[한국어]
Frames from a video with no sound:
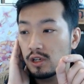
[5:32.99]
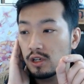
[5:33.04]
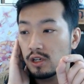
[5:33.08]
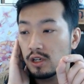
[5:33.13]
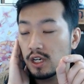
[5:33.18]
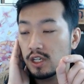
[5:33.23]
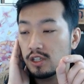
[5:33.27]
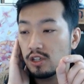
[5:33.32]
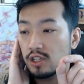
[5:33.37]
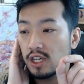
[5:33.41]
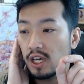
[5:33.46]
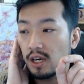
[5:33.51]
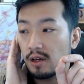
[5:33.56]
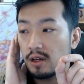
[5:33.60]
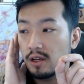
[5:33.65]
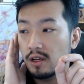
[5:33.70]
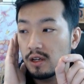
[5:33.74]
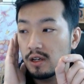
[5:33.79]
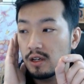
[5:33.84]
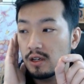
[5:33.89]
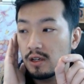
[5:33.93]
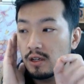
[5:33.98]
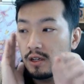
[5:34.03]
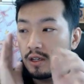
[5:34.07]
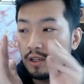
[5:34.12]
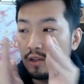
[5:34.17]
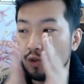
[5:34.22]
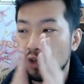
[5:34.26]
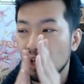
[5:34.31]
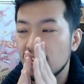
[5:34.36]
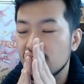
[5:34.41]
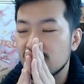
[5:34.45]
그래서 이게
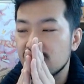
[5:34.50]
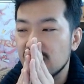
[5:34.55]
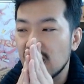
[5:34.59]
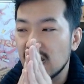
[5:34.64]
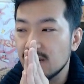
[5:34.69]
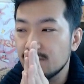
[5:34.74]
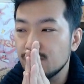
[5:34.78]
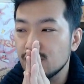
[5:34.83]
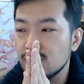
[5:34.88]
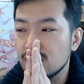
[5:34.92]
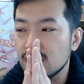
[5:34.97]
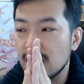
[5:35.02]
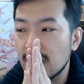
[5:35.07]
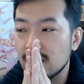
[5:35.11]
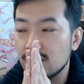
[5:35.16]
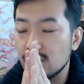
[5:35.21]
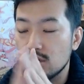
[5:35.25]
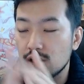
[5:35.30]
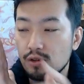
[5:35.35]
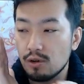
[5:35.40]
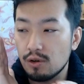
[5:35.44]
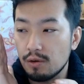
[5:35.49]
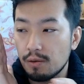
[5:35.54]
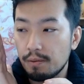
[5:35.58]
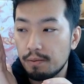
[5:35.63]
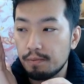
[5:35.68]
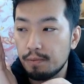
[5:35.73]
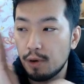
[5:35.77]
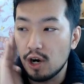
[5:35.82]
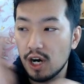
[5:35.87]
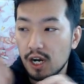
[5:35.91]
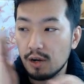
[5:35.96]
되게 짧은 간격으로
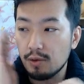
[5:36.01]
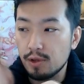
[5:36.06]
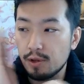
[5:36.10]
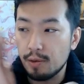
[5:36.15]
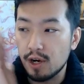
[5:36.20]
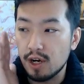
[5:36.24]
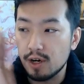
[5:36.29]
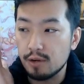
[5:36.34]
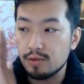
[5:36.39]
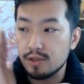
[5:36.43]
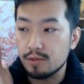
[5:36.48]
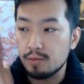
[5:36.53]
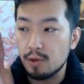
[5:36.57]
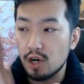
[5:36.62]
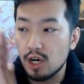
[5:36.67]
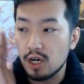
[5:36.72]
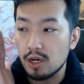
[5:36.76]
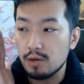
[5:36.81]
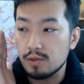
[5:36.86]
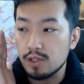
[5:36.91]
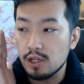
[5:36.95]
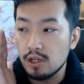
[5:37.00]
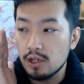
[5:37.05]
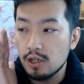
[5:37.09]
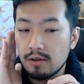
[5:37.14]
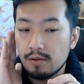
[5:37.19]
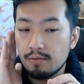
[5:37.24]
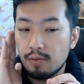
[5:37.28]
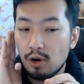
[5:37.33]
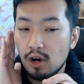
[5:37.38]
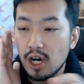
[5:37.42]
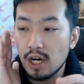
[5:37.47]
번갈아가면서 번갈아가면서 번갈아가면서
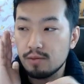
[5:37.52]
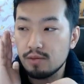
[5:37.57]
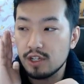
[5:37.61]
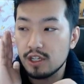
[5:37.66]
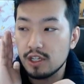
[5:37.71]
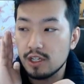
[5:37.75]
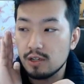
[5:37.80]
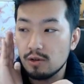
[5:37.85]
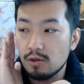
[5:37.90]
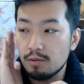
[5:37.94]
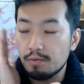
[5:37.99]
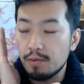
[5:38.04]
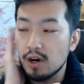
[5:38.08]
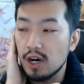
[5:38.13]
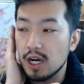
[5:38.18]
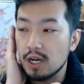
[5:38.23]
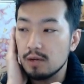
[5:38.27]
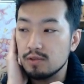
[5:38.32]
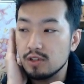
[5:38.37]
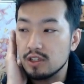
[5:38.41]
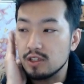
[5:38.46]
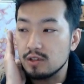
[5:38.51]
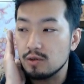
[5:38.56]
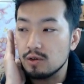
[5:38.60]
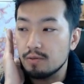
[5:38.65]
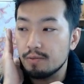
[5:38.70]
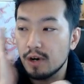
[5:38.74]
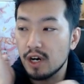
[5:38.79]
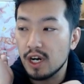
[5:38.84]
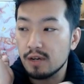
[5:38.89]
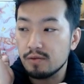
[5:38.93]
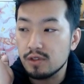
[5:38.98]
번갈아가면서 그리고 번갈아가면서 듣고
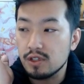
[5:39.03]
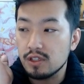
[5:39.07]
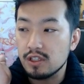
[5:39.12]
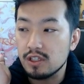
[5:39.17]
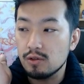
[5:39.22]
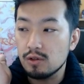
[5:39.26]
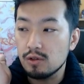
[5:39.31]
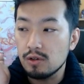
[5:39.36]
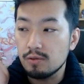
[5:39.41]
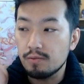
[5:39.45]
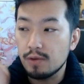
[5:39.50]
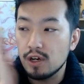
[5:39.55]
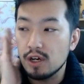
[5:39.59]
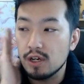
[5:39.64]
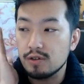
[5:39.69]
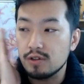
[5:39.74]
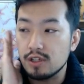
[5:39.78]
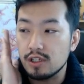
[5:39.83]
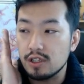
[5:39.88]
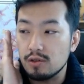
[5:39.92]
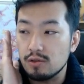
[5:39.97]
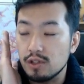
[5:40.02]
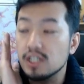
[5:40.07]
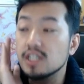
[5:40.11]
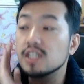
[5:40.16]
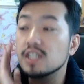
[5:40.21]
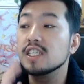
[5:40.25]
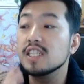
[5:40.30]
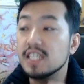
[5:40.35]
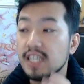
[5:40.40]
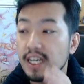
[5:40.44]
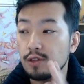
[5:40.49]
번갈아가면서 듣고 번갈아가면서 그리고
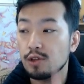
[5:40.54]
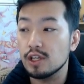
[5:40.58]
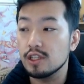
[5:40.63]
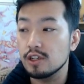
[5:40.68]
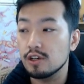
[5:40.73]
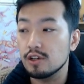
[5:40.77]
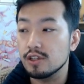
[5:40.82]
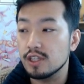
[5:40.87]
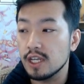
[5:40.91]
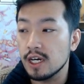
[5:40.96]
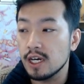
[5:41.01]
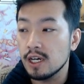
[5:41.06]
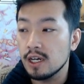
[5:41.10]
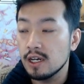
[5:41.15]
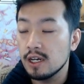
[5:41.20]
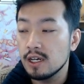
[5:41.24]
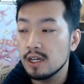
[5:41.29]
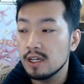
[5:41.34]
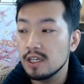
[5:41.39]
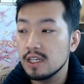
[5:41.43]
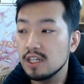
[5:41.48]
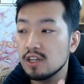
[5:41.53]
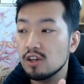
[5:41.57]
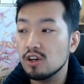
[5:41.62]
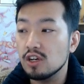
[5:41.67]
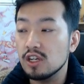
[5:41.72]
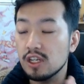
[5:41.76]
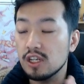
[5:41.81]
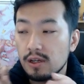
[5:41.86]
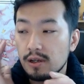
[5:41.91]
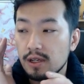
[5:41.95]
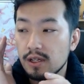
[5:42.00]
이게 되는 건데,
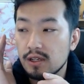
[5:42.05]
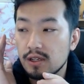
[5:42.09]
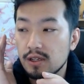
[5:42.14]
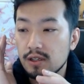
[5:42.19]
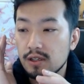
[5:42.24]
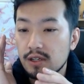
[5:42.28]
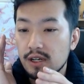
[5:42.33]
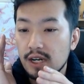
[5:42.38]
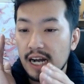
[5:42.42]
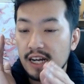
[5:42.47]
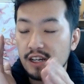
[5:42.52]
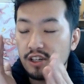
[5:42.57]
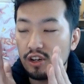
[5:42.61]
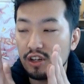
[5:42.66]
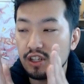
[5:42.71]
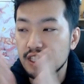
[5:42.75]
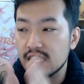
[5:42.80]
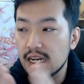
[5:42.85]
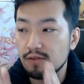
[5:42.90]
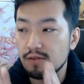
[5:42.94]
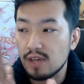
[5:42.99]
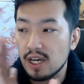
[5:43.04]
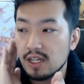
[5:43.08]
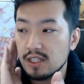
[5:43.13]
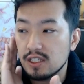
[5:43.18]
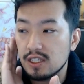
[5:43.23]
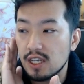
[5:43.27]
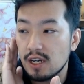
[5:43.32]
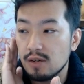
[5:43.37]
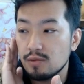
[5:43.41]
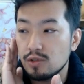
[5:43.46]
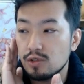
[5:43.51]
이거를 간격을 짧게 하는
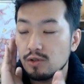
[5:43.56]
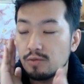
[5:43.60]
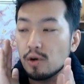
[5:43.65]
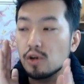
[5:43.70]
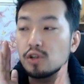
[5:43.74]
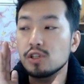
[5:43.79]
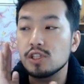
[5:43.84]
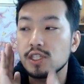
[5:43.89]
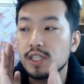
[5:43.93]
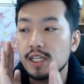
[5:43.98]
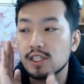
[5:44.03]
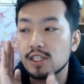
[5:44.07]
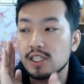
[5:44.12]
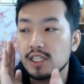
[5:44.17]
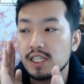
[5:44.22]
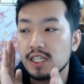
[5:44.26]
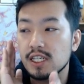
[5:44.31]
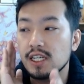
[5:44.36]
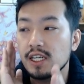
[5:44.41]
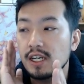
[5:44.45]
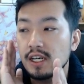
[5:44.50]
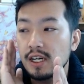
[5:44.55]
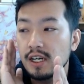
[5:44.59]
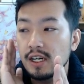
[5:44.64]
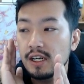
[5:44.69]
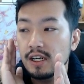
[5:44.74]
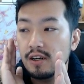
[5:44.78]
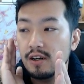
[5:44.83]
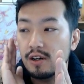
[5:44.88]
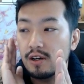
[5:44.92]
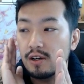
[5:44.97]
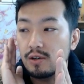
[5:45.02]
사람일수록 멀티태스킹이
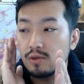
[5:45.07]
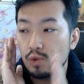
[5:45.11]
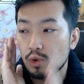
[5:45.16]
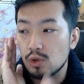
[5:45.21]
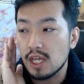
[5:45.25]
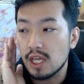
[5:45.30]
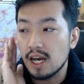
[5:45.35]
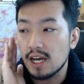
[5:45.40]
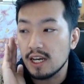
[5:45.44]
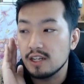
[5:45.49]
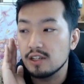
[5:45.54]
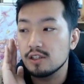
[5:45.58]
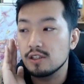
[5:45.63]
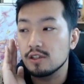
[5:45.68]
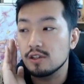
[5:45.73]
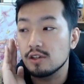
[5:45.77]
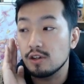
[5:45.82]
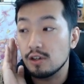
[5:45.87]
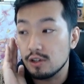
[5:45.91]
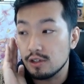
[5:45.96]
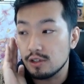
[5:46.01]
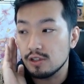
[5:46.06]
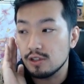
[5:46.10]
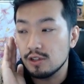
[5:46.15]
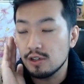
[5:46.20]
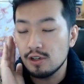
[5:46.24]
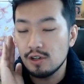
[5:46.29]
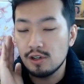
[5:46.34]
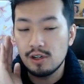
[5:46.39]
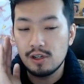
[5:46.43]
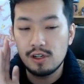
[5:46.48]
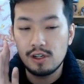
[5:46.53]
어, 좋다 이러는 거거든요.
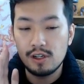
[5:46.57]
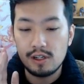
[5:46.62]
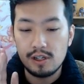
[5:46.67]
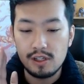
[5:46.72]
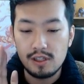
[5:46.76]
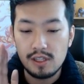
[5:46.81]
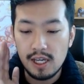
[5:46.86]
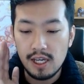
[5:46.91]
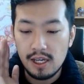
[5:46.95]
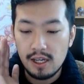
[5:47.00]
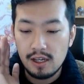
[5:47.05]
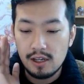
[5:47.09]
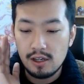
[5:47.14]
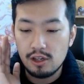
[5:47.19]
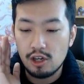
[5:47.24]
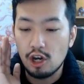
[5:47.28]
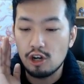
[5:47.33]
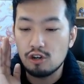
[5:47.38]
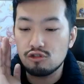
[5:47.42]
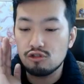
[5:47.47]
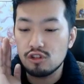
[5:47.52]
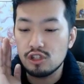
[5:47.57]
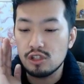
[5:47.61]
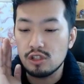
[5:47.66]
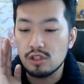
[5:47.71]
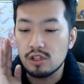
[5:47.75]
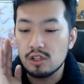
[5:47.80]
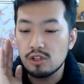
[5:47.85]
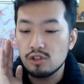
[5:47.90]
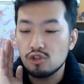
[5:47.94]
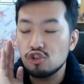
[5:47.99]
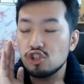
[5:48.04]
근데 결국은
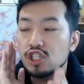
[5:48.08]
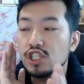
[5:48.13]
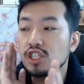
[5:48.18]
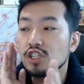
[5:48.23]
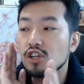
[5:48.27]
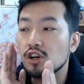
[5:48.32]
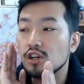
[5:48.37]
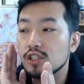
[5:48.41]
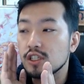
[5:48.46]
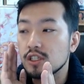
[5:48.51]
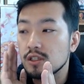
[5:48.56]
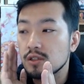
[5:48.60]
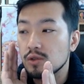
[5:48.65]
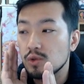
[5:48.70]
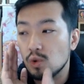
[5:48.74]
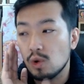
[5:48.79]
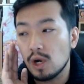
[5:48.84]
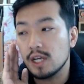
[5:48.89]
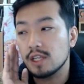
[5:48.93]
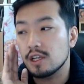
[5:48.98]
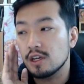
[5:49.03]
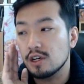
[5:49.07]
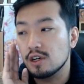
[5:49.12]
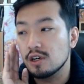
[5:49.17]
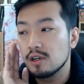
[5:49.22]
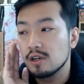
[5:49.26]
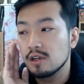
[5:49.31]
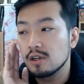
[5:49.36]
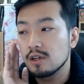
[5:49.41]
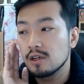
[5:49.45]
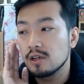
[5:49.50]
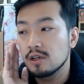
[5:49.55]
쉬는 거는 똑같아요.
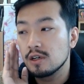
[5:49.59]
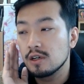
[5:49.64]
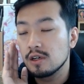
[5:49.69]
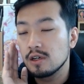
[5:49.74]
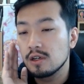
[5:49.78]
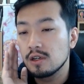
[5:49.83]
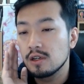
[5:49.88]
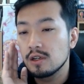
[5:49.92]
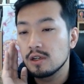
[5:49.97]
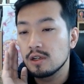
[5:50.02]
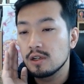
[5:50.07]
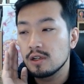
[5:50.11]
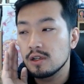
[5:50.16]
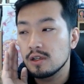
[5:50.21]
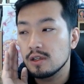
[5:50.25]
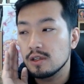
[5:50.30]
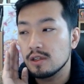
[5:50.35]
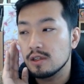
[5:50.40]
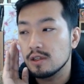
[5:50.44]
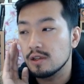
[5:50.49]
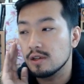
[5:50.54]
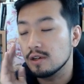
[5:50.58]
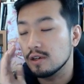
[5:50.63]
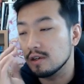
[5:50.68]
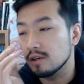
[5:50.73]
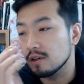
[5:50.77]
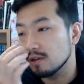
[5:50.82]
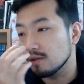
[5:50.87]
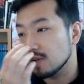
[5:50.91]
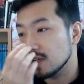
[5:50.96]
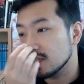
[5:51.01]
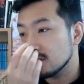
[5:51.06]
자, 하자.
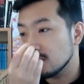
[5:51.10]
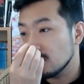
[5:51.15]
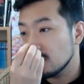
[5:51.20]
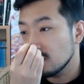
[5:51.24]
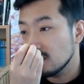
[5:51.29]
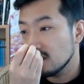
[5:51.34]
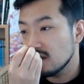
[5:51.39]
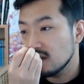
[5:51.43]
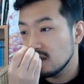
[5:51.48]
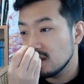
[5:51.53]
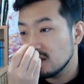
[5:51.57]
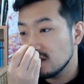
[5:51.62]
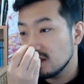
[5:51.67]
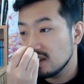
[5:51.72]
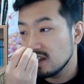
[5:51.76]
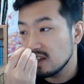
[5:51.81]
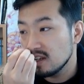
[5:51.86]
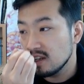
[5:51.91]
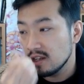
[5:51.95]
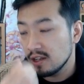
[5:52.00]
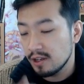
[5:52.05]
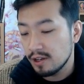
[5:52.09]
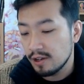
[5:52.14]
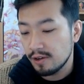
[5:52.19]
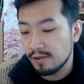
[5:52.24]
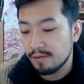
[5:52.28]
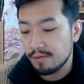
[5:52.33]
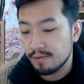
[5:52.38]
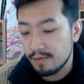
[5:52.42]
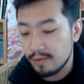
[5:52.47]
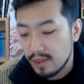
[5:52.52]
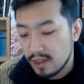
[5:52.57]
어, 왔어?
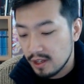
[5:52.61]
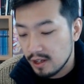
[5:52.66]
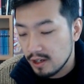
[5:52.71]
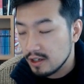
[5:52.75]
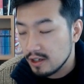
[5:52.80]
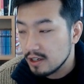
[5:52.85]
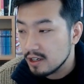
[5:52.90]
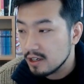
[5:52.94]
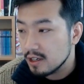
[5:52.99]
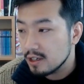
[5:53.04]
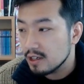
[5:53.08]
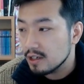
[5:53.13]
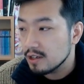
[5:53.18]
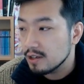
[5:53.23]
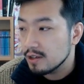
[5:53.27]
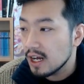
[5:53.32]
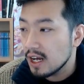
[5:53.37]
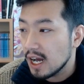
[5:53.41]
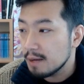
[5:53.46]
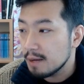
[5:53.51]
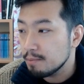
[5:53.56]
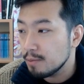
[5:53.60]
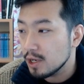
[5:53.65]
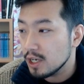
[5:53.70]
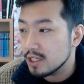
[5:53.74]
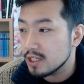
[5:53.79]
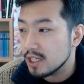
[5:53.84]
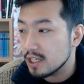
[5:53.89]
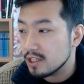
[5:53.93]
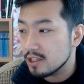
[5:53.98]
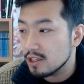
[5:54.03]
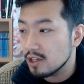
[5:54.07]
났어? 아, 시원해. 한 번에
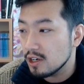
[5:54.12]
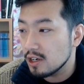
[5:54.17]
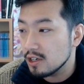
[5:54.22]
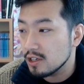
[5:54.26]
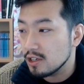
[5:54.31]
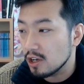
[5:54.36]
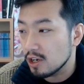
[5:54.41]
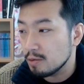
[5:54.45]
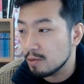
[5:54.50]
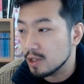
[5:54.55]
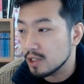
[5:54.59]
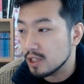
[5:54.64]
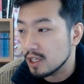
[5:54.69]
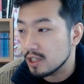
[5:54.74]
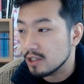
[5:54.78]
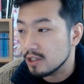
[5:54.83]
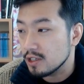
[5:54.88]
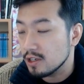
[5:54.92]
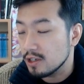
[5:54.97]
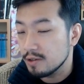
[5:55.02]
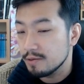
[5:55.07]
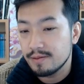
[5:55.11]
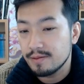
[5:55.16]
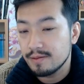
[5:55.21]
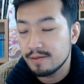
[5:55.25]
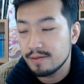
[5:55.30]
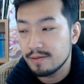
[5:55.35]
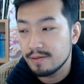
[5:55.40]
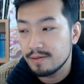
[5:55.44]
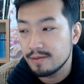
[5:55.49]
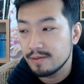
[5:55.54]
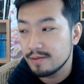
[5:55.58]
쌌어? 여러 번 쌌어?
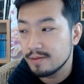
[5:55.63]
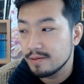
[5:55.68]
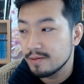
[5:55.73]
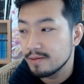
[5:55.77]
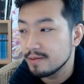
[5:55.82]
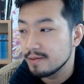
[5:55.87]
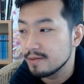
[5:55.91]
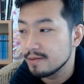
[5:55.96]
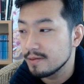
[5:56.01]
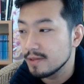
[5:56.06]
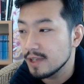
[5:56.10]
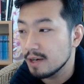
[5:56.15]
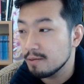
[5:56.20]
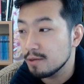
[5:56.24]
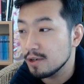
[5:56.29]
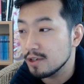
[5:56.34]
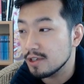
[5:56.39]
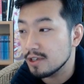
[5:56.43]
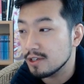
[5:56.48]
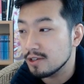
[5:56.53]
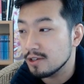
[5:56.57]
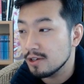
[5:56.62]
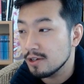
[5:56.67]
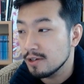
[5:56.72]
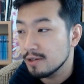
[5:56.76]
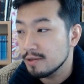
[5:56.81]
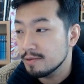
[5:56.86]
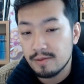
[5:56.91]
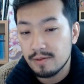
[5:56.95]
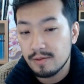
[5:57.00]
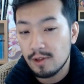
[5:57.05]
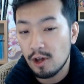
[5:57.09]
한 번에 쌌지? 한 번에 쌌어?
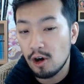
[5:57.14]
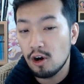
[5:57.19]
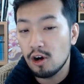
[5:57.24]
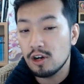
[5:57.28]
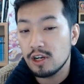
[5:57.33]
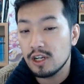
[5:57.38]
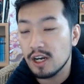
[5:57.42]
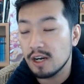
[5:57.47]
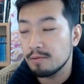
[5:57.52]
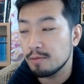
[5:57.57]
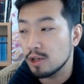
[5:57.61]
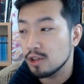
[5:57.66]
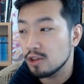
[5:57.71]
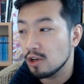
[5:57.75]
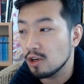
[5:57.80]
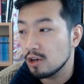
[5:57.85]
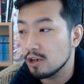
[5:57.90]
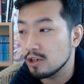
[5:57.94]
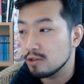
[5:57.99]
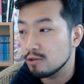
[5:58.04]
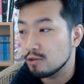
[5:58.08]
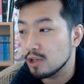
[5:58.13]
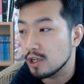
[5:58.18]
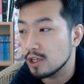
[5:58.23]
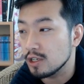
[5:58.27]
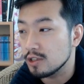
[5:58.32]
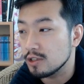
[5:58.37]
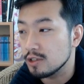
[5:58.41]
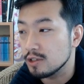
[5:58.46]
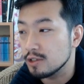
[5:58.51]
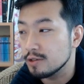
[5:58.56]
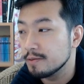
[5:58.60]
덩어리가 몇 덩어리로
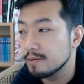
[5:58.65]
나왔어?